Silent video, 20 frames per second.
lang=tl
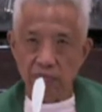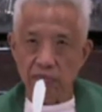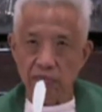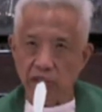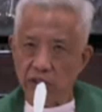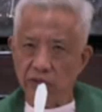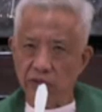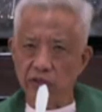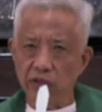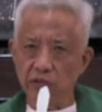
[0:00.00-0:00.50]

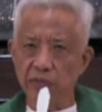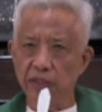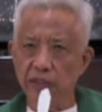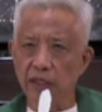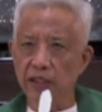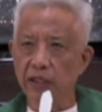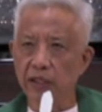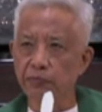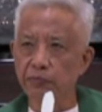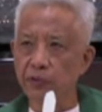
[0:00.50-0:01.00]
Sino itong
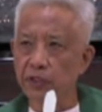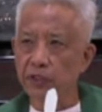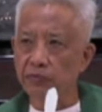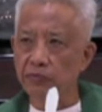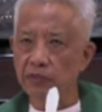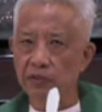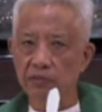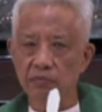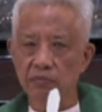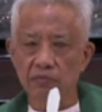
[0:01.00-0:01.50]
mga captive?
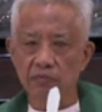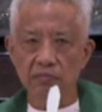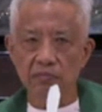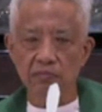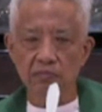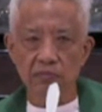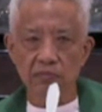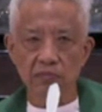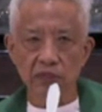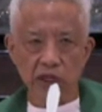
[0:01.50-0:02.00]

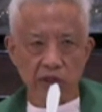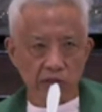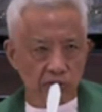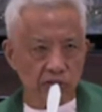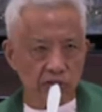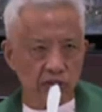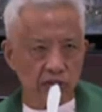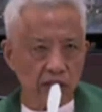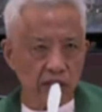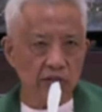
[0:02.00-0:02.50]
Anong
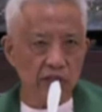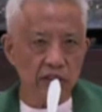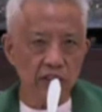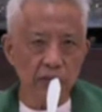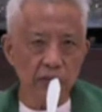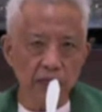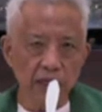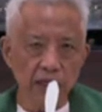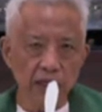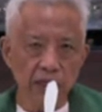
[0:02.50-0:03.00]

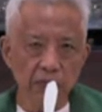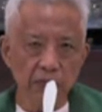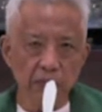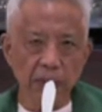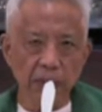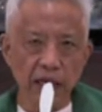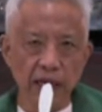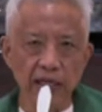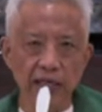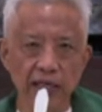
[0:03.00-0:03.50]
strategy para
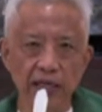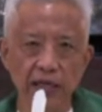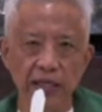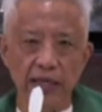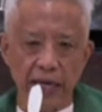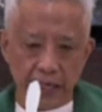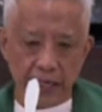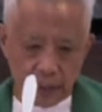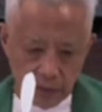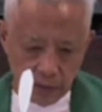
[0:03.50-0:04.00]
mapalaya
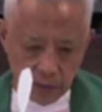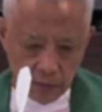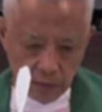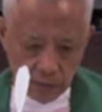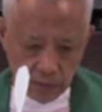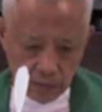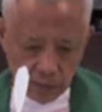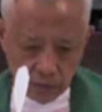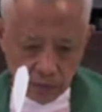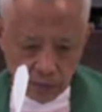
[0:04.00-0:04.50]
yan?
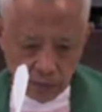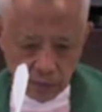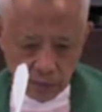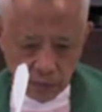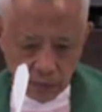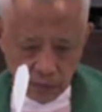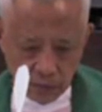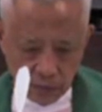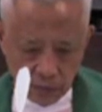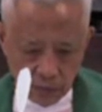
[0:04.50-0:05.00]

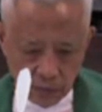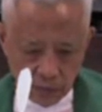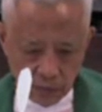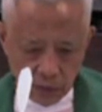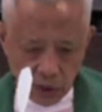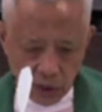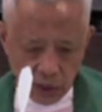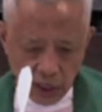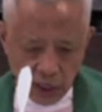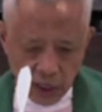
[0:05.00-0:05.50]

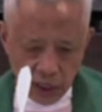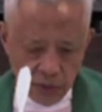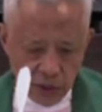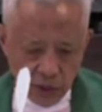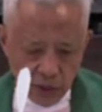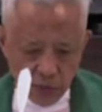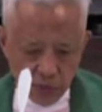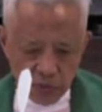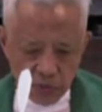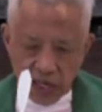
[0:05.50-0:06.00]

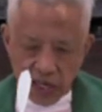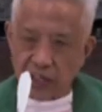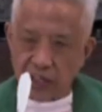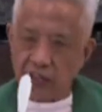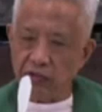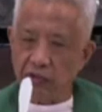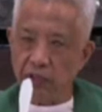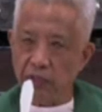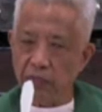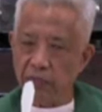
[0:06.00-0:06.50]
Recovery of
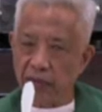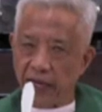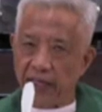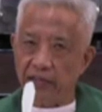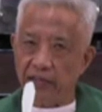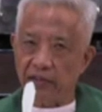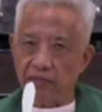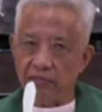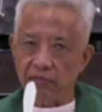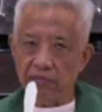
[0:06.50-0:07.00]
sight to the
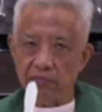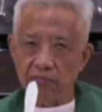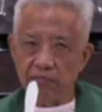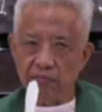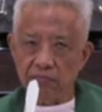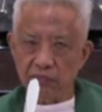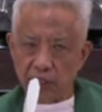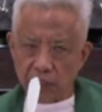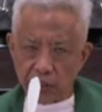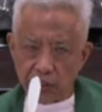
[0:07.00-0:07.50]
blind.
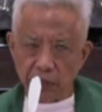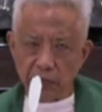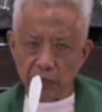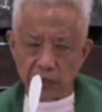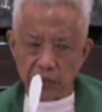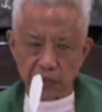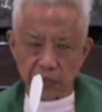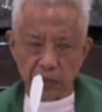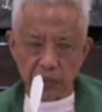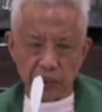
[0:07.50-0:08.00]
Ano
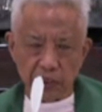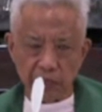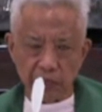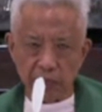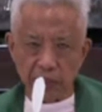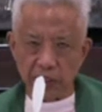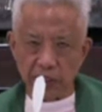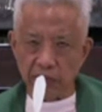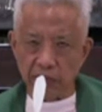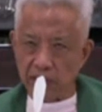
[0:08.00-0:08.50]
ibig sabihin ng
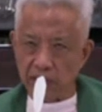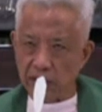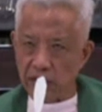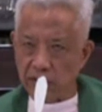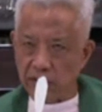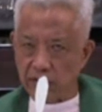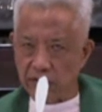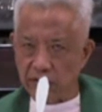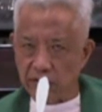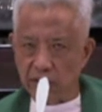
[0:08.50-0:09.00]
Panginoon
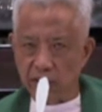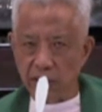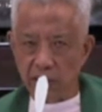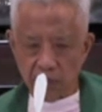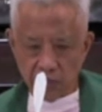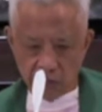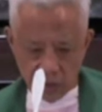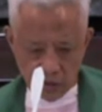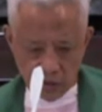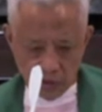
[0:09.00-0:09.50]
itong
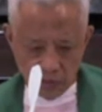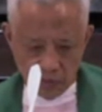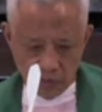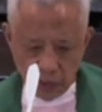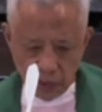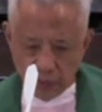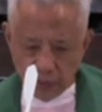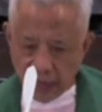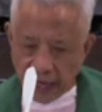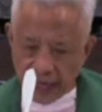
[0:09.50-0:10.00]

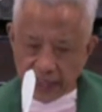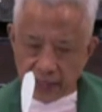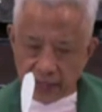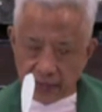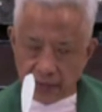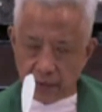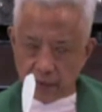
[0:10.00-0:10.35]
mga blind?